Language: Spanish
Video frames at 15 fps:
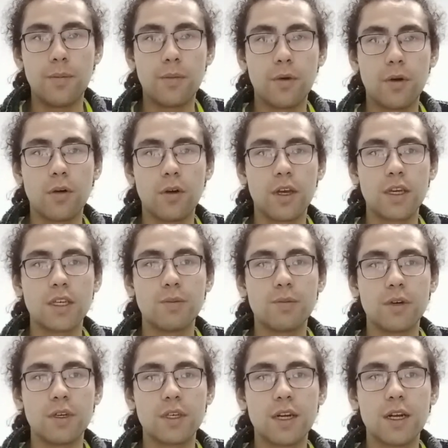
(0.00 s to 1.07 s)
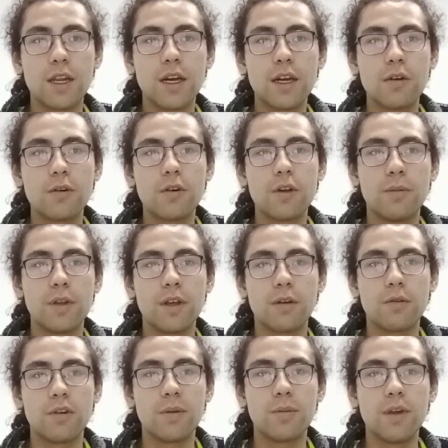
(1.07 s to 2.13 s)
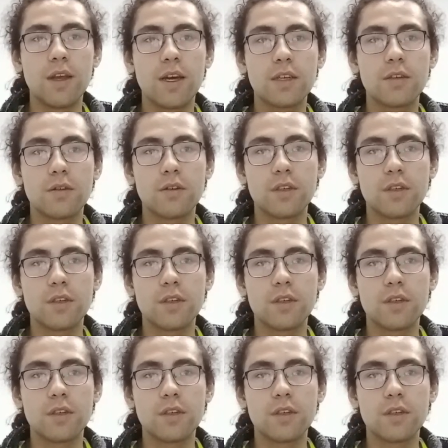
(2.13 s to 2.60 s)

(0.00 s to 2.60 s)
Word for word: por lo que se puede escalar o eliminar una aplicación